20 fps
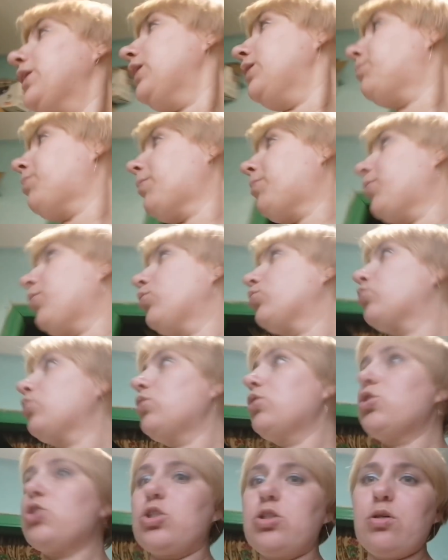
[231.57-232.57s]
И по
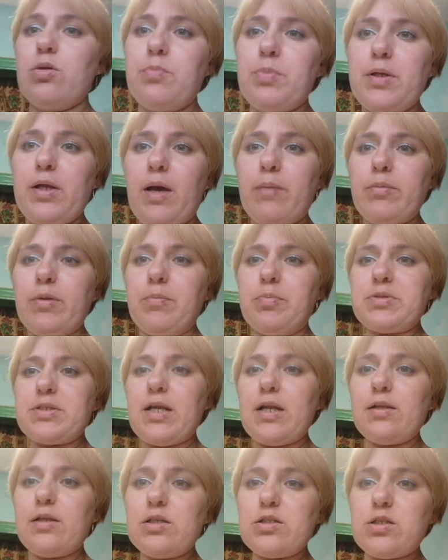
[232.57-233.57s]
поводу нижнего белья мне
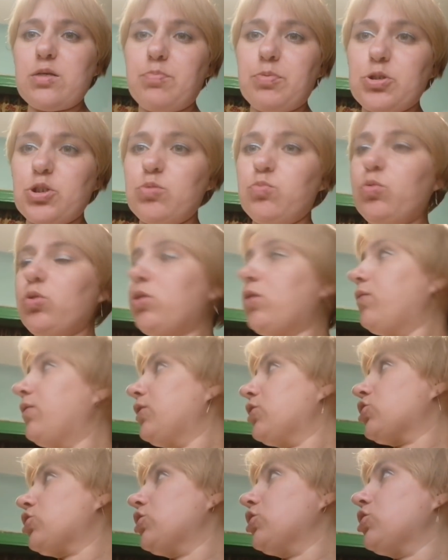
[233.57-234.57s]
писали, Настя, почему ты
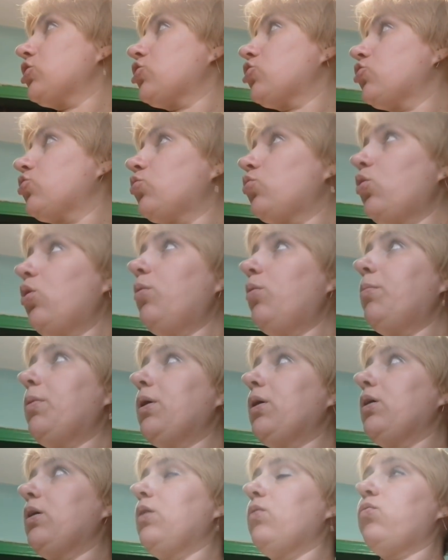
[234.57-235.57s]
вешаешь
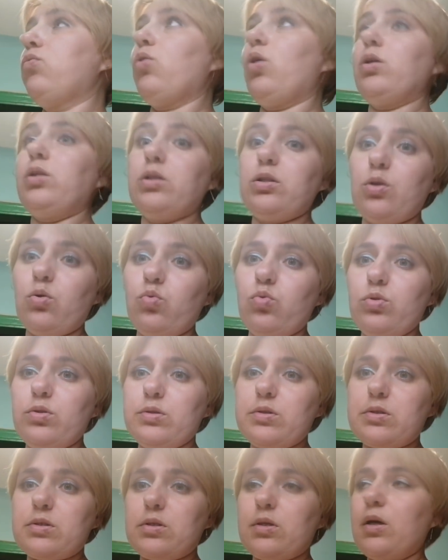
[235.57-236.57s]
дома его, а не на
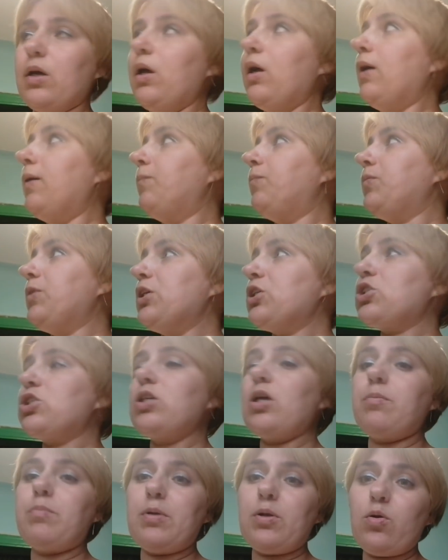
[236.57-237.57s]
улице?
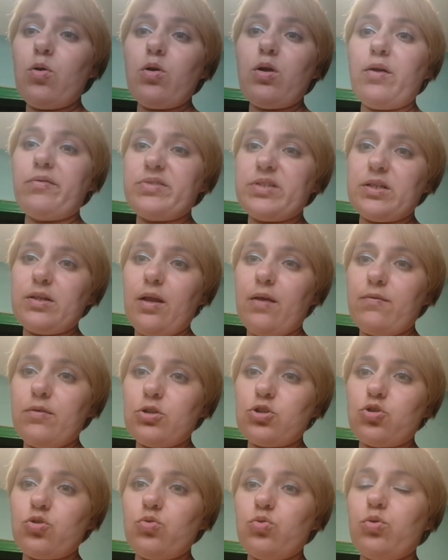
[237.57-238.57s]
Нижнее белье я всегда
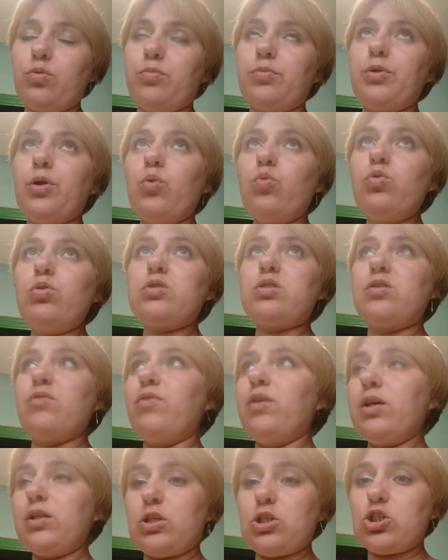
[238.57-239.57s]
вешаю дома. На улице
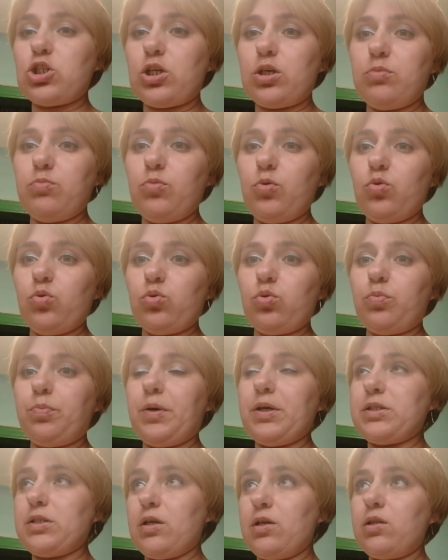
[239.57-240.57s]
веточки могут
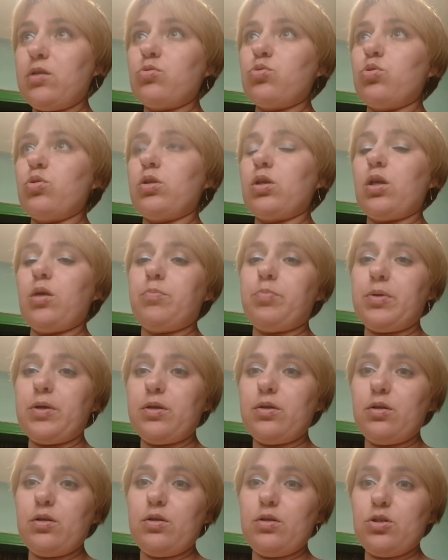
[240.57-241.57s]
упасть, а это все-таки
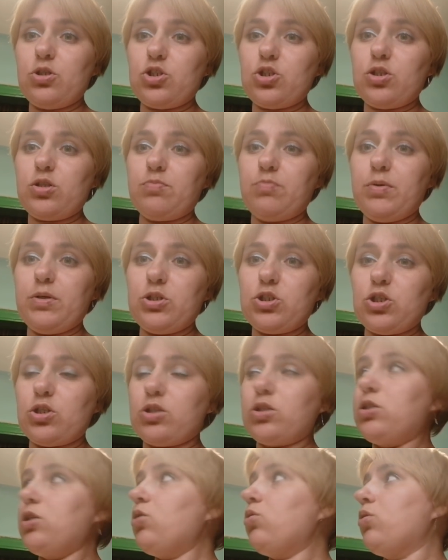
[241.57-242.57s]
прилежит
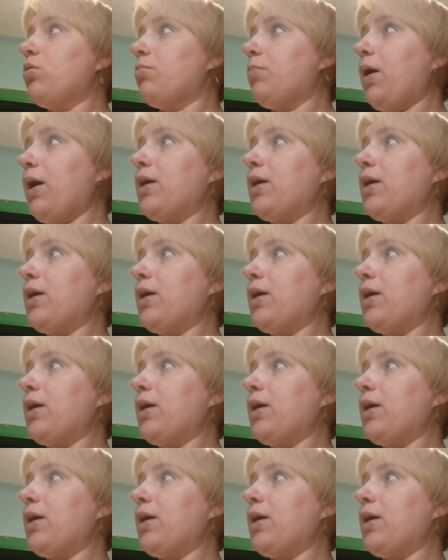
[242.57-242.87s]
ближе к телу.